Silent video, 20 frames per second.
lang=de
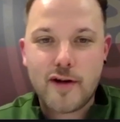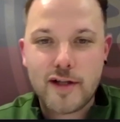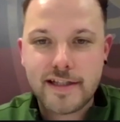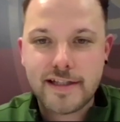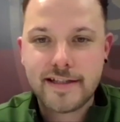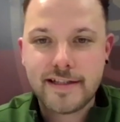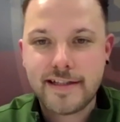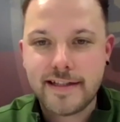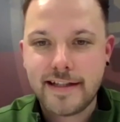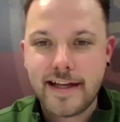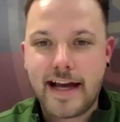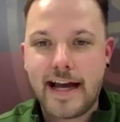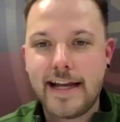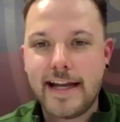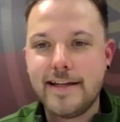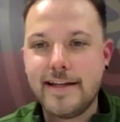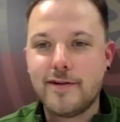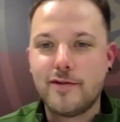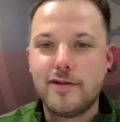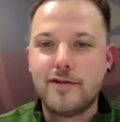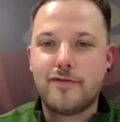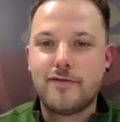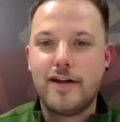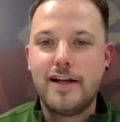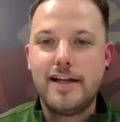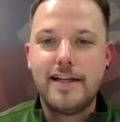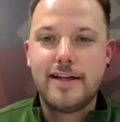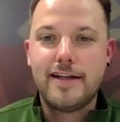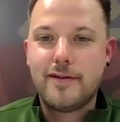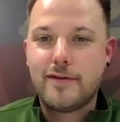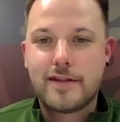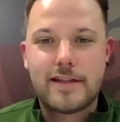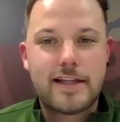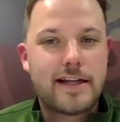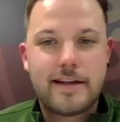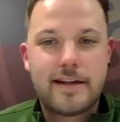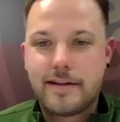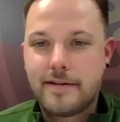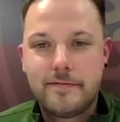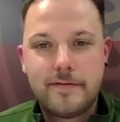Worte an die Runde verlieren und
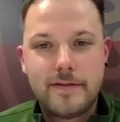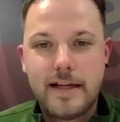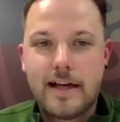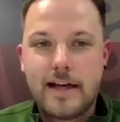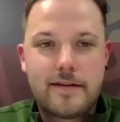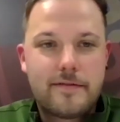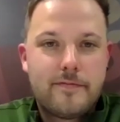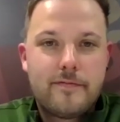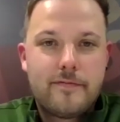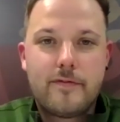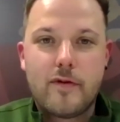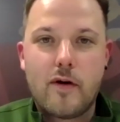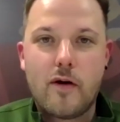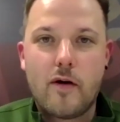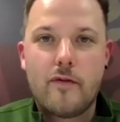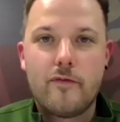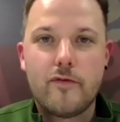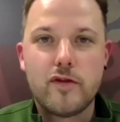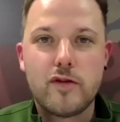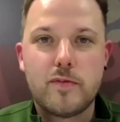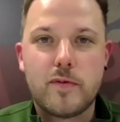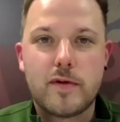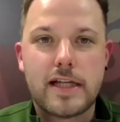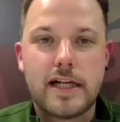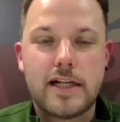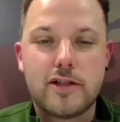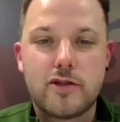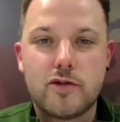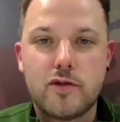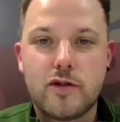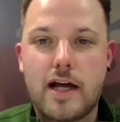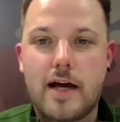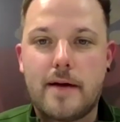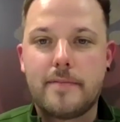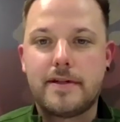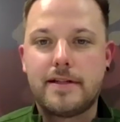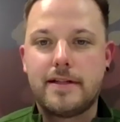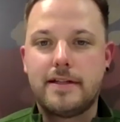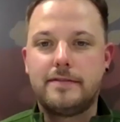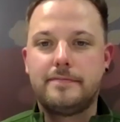dann ja, wünsche ich euch einen schönen
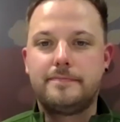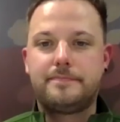Abend.